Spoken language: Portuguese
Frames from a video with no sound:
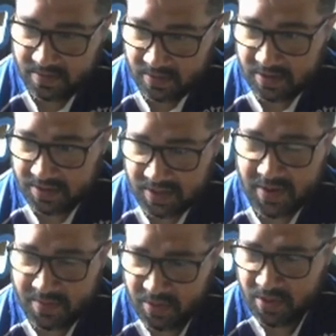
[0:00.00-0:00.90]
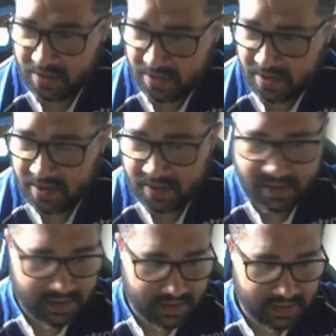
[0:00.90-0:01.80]
Mas, é, pô,
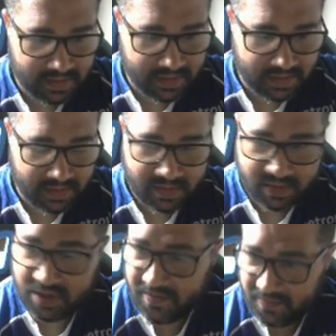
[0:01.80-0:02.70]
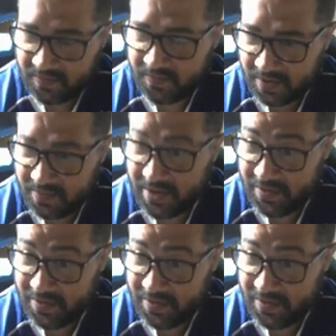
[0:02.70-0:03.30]
já foram ficando mais